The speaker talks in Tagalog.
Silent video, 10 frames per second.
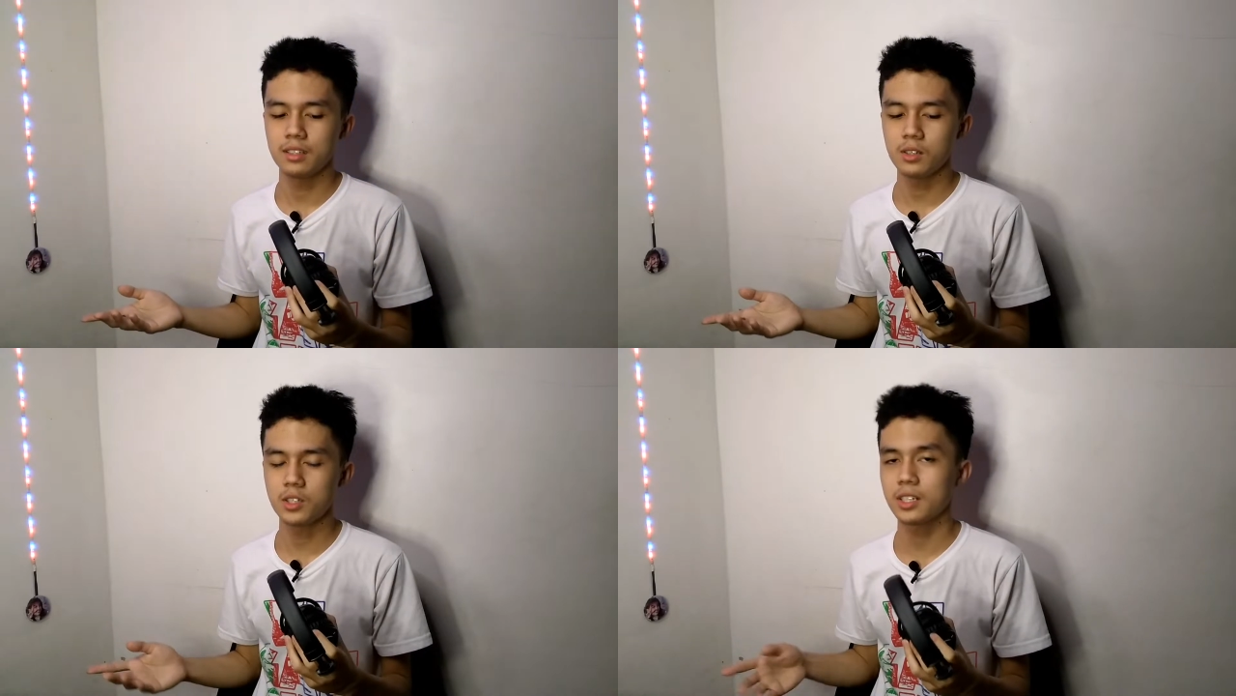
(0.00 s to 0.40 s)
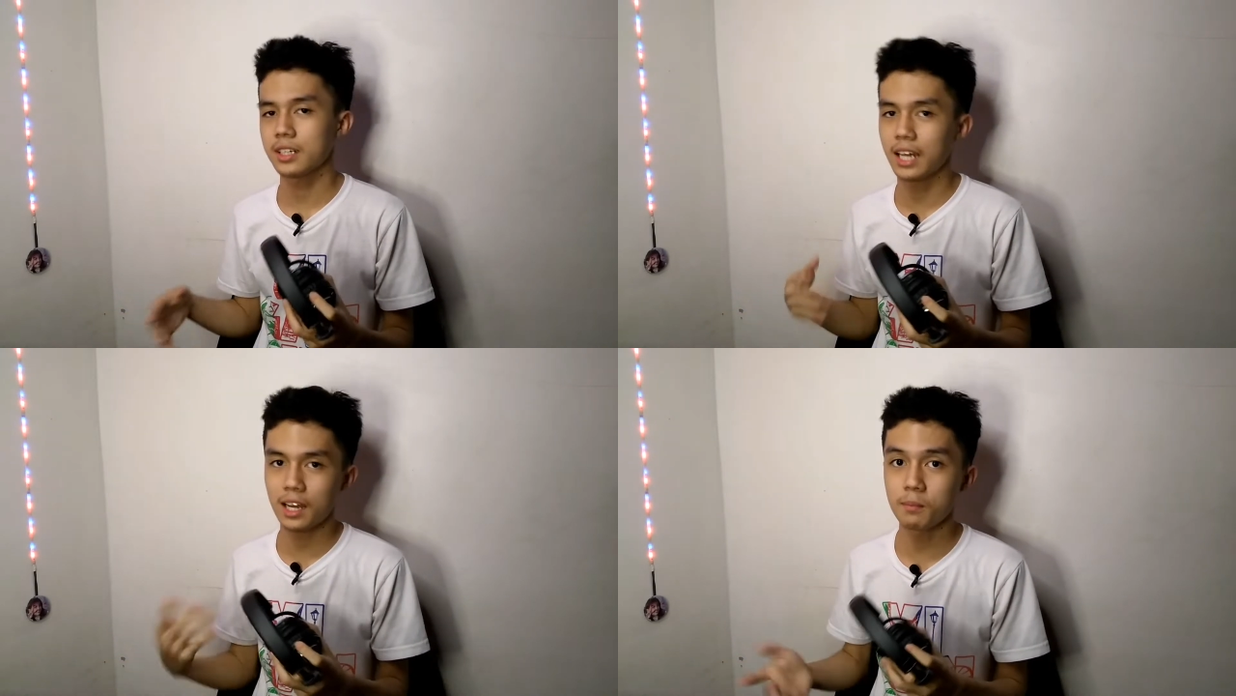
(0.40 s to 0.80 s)
Hindi ko siya
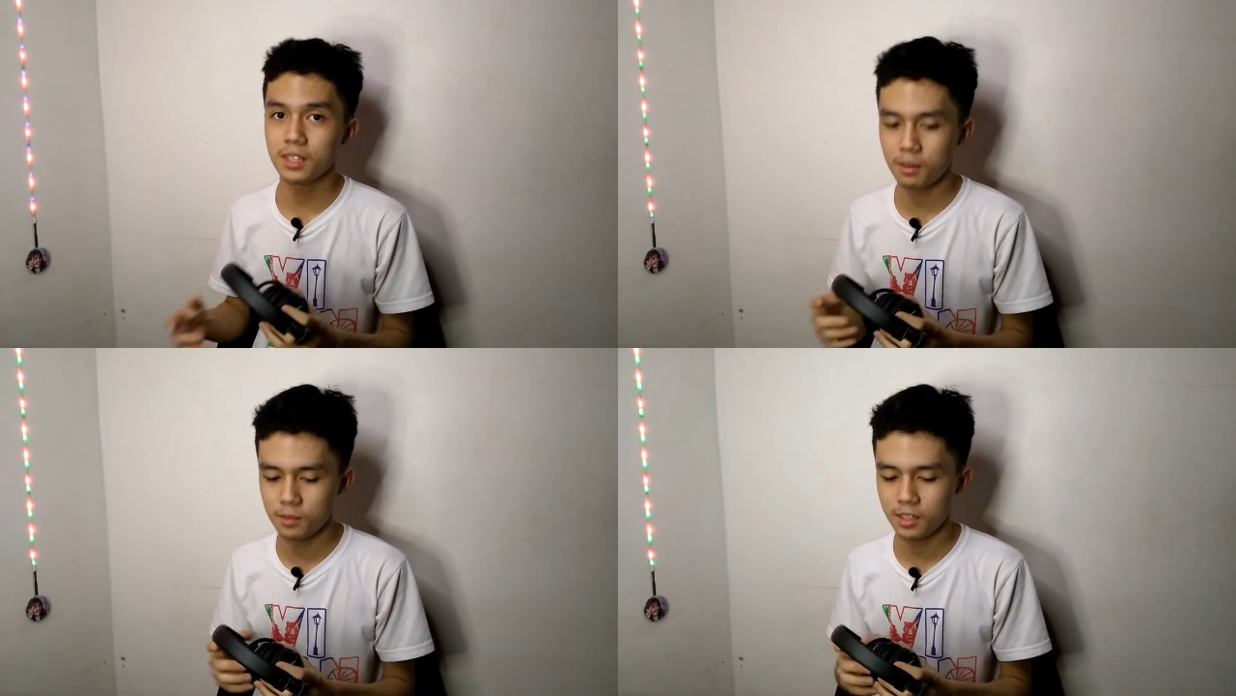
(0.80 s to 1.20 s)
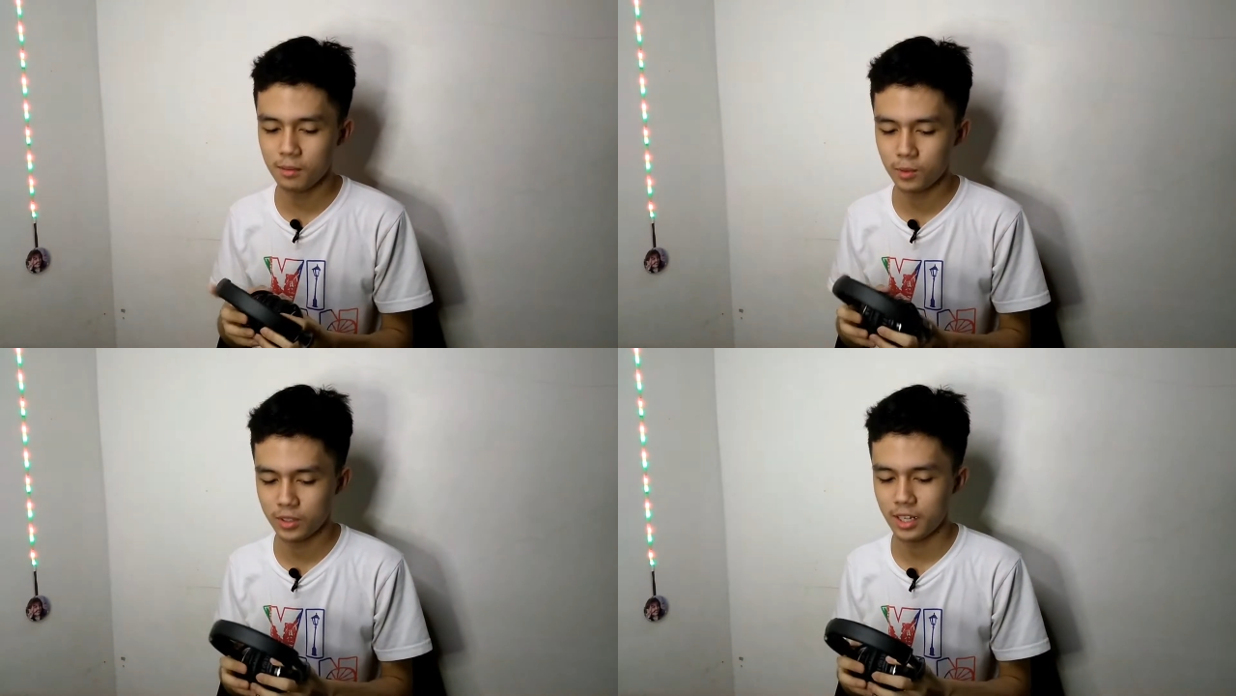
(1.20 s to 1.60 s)

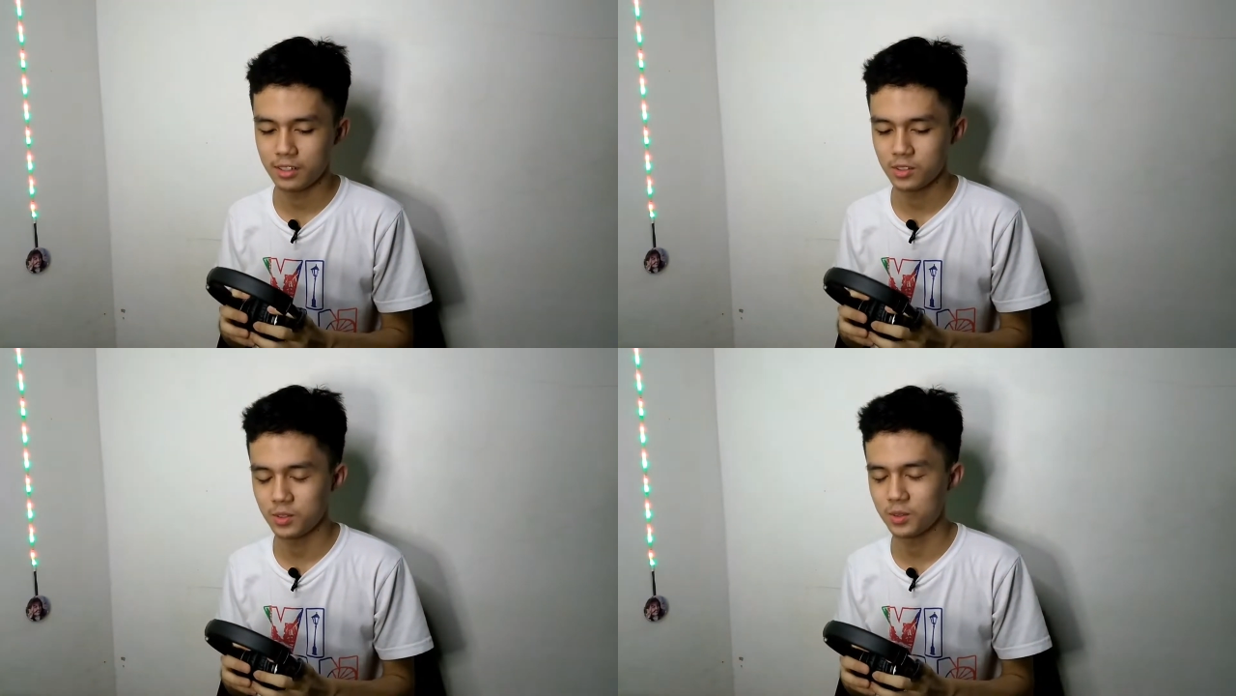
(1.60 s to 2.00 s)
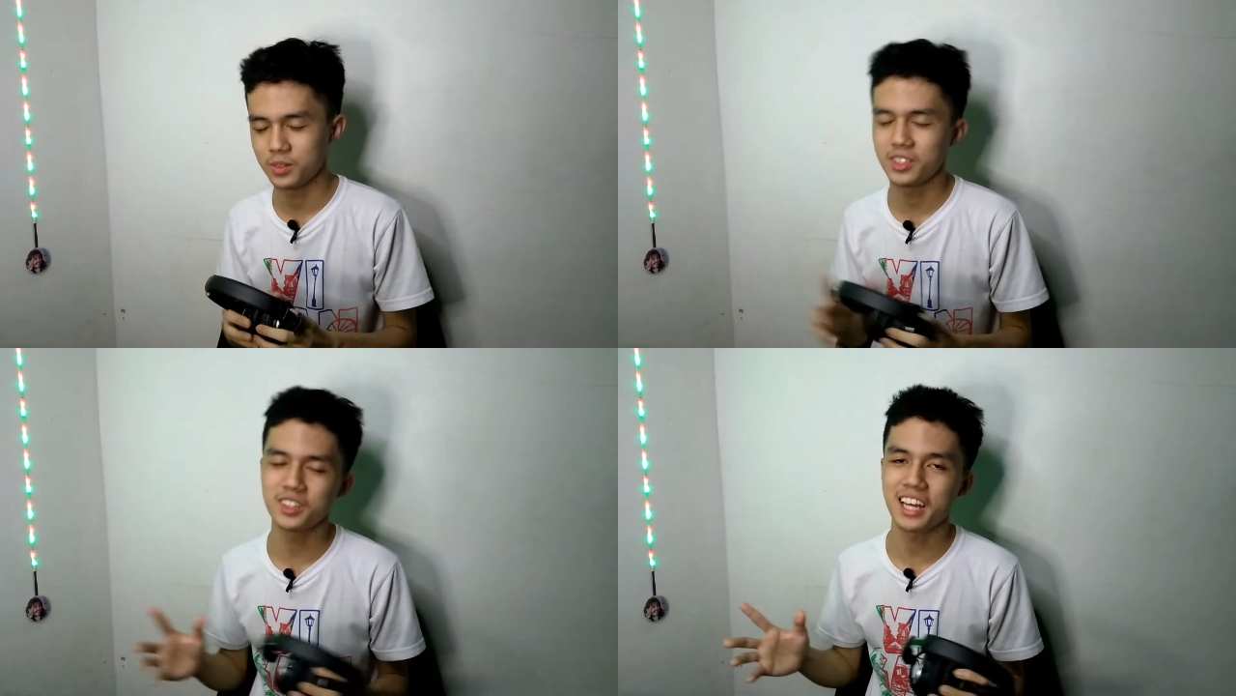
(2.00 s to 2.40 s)
gagamit-gamitin muna.
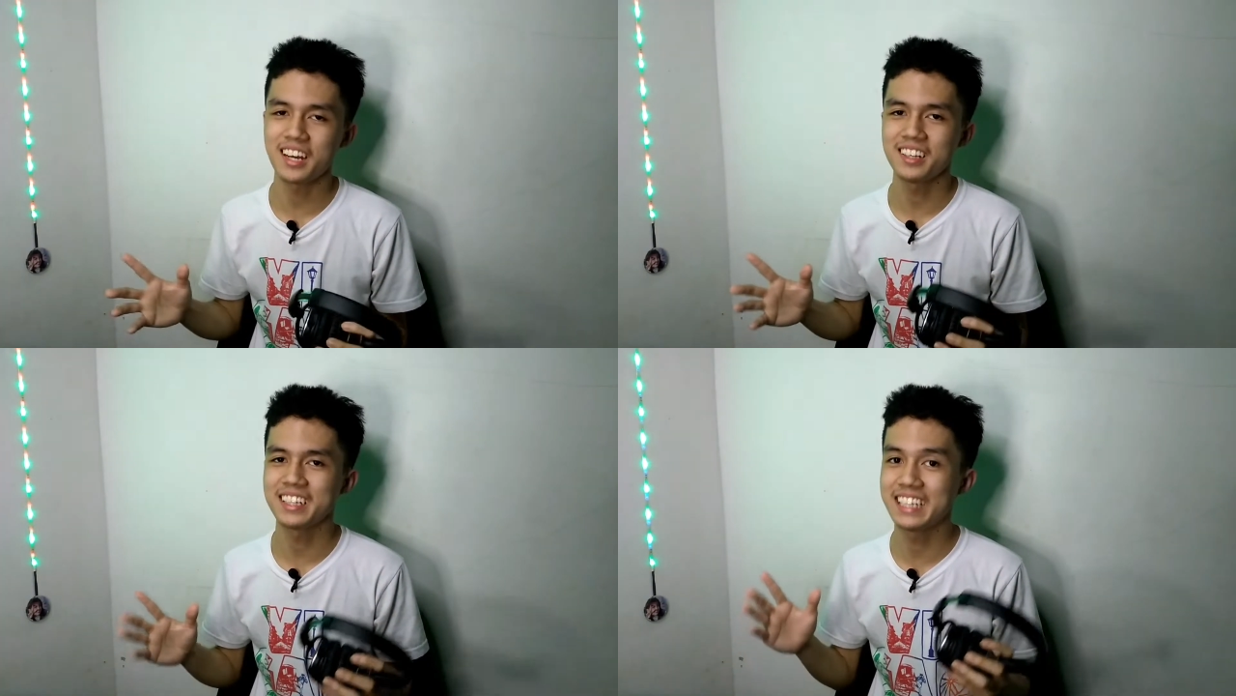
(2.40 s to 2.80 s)
So, yun nga.